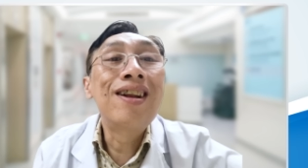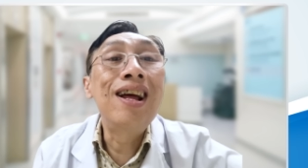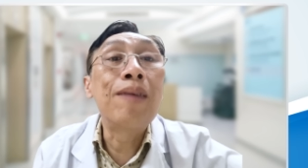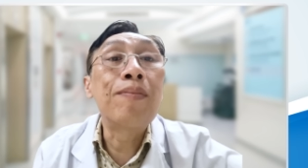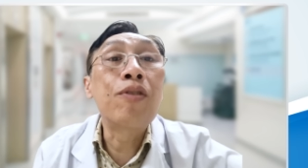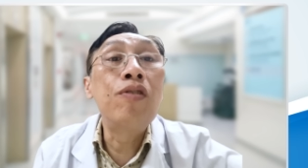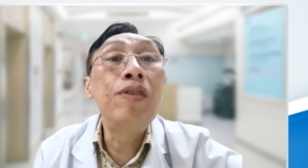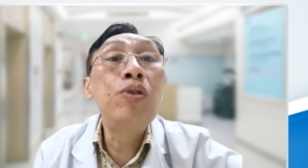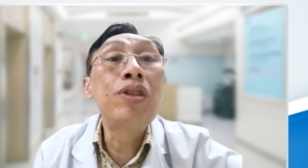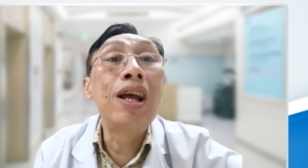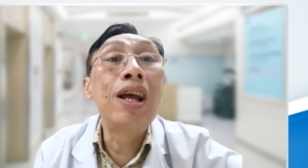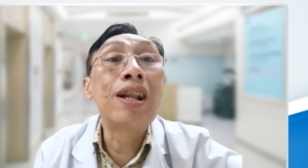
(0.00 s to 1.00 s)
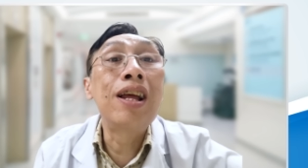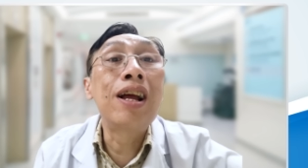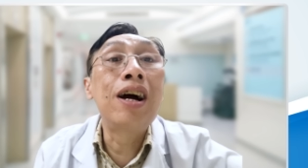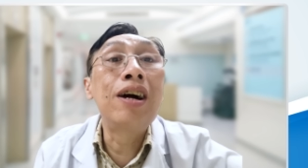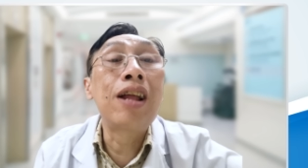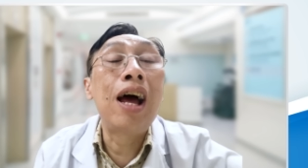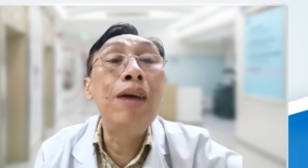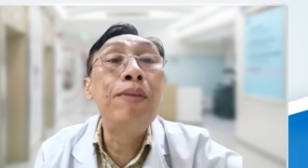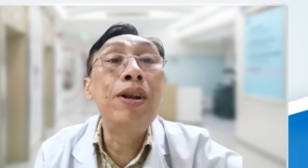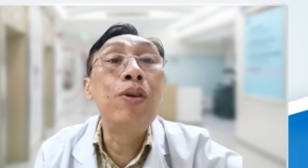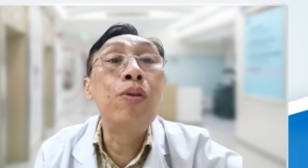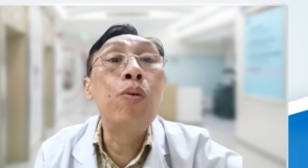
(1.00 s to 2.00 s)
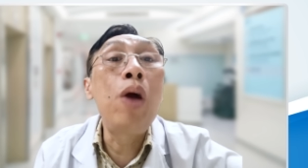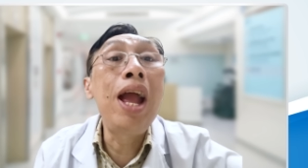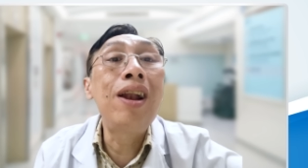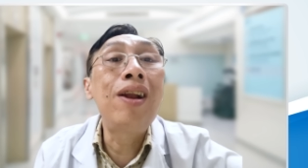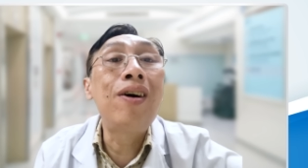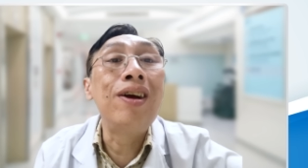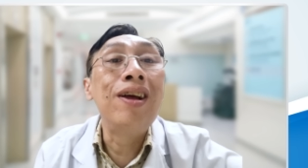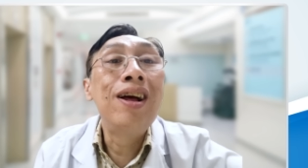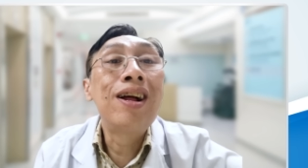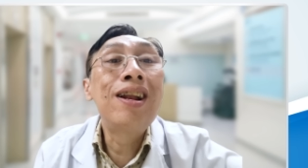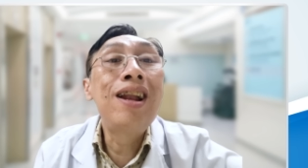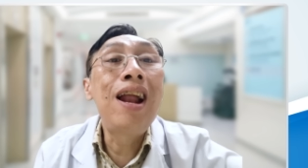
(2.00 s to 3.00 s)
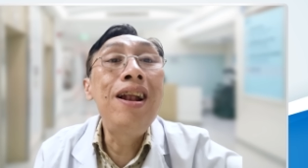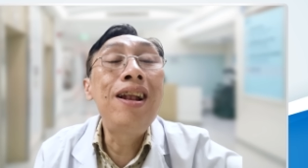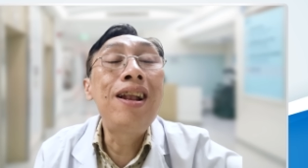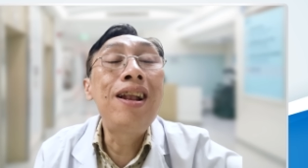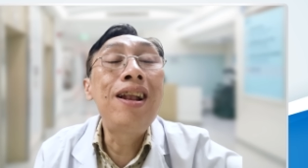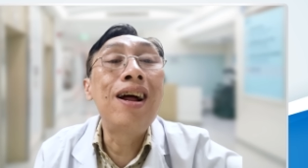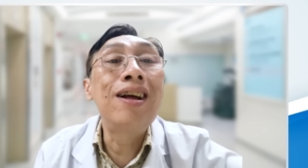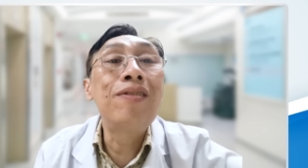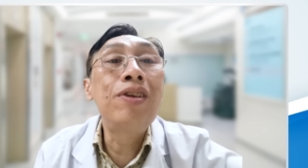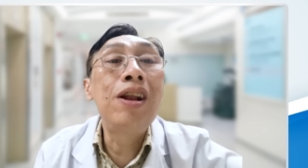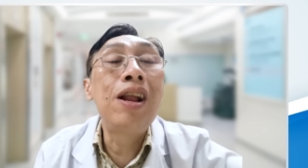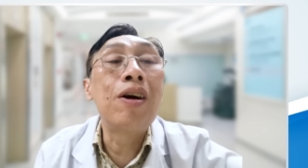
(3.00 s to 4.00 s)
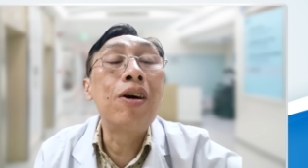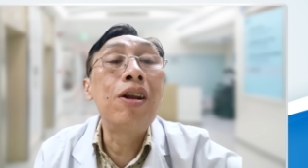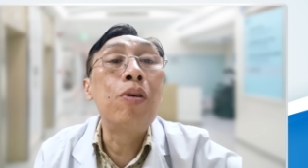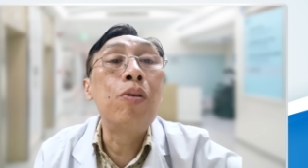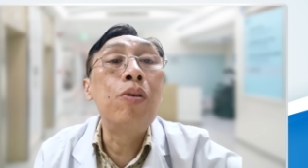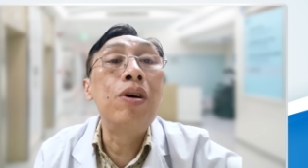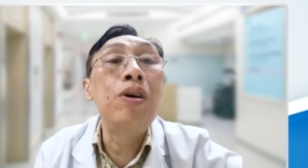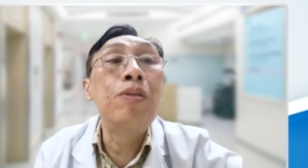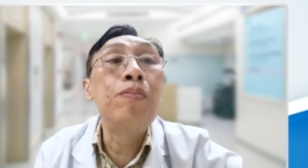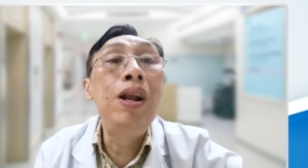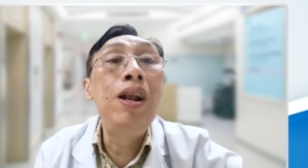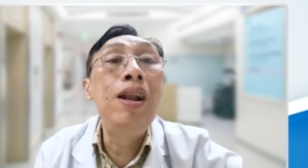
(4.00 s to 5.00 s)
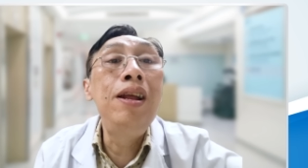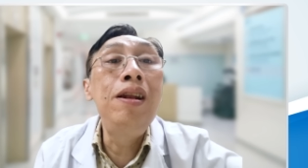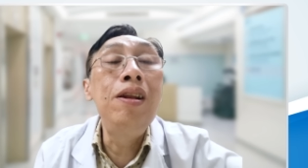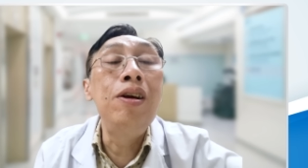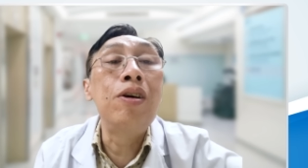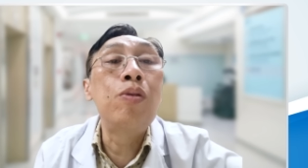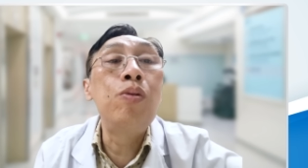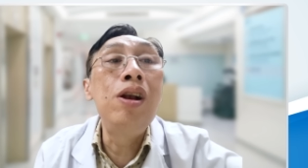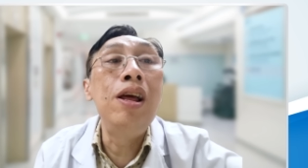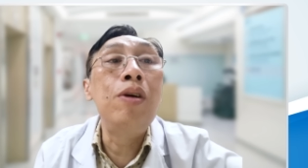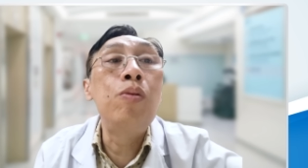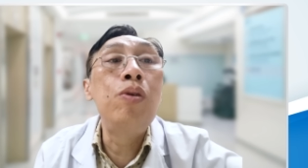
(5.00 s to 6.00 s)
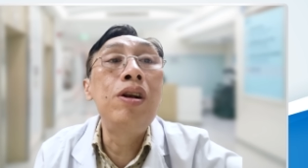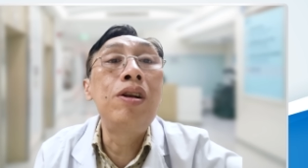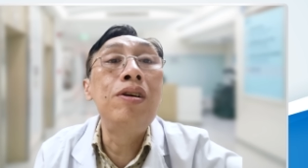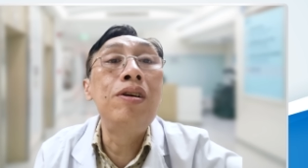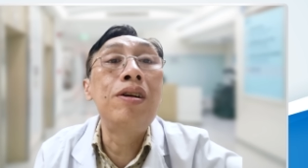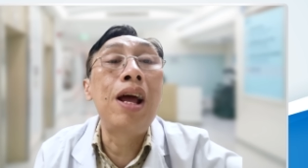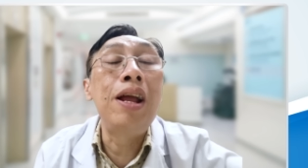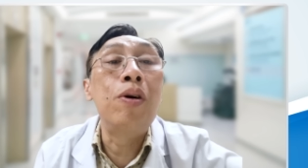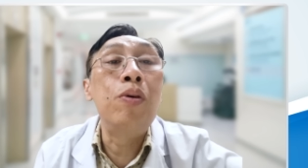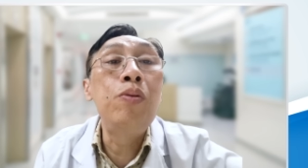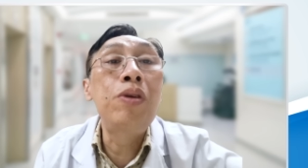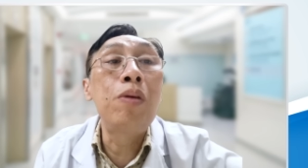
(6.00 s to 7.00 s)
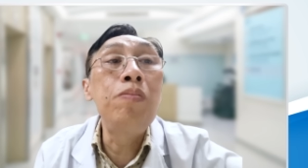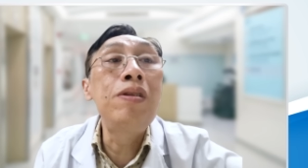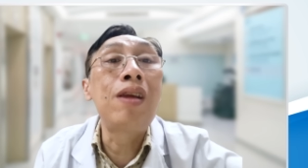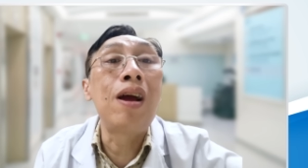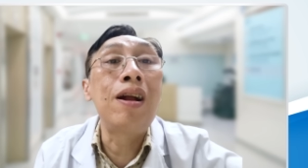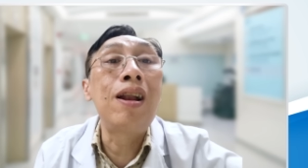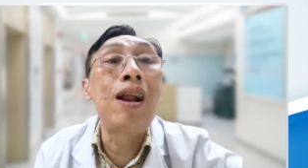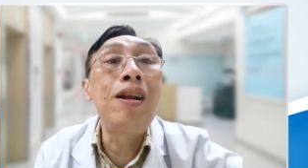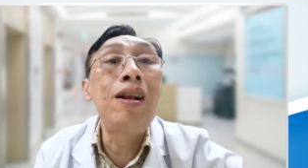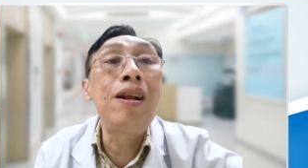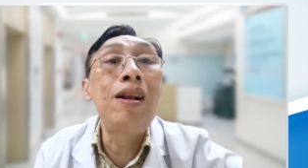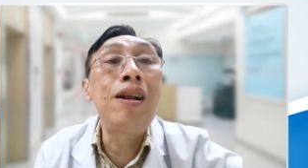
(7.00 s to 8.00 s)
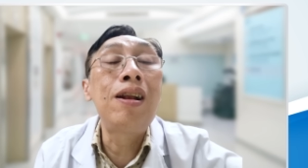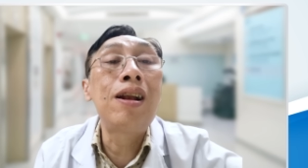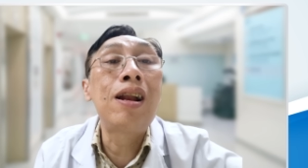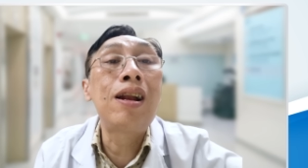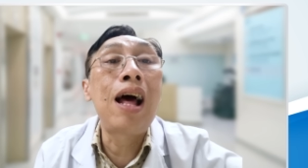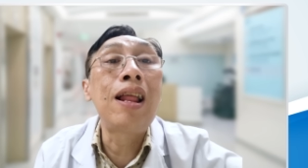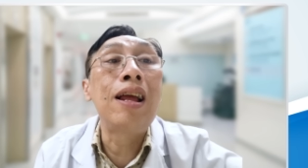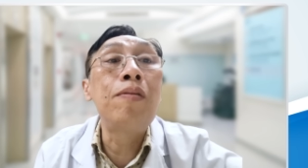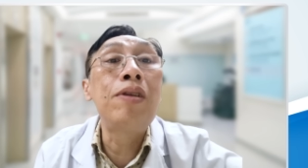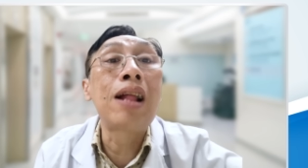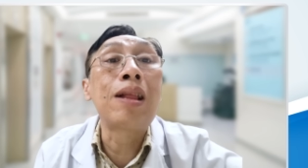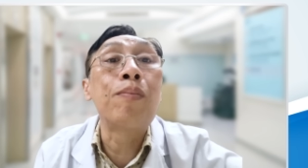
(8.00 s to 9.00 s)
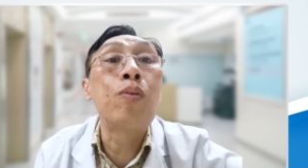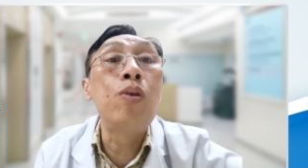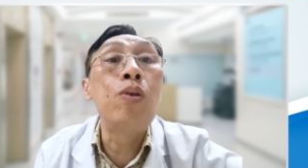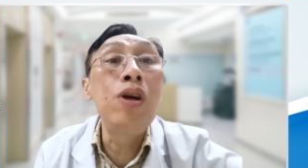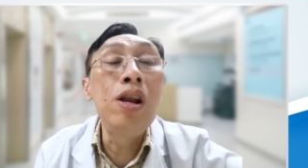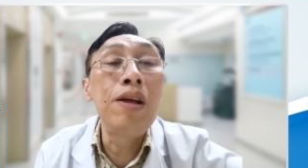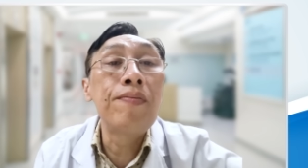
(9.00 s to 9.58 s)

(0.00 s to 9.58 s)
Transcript: để gặp con yeah. Dạ. virus thiệt cơ thể mình quen rồi đánh trận giống như là người là ờ, binh lính được huấn luyện quân trường đầy đủ giống trận đánh là đá thiệt giống như đá tập quấn đấy